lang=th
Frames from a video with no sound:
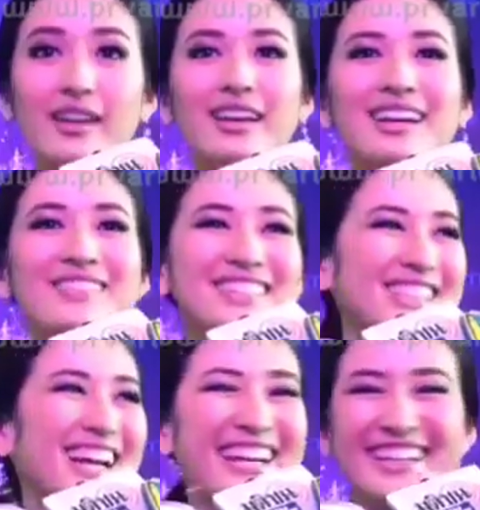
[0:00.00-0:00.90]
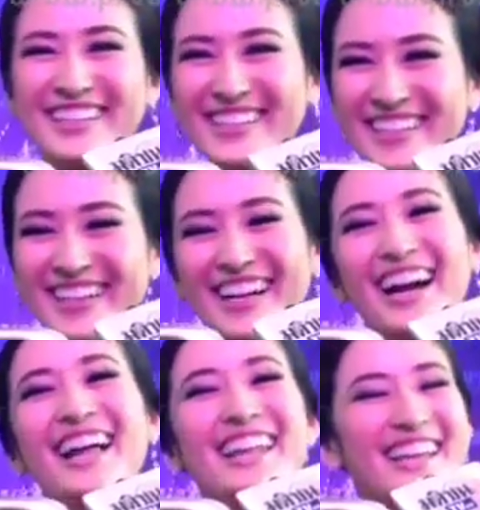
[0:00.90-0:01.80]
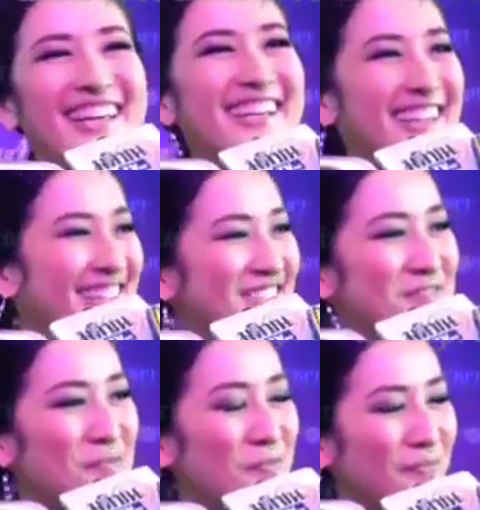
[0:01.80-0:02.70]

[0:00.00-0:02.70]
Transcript: ยไม่ใช่อะไรอย่างเงี้ย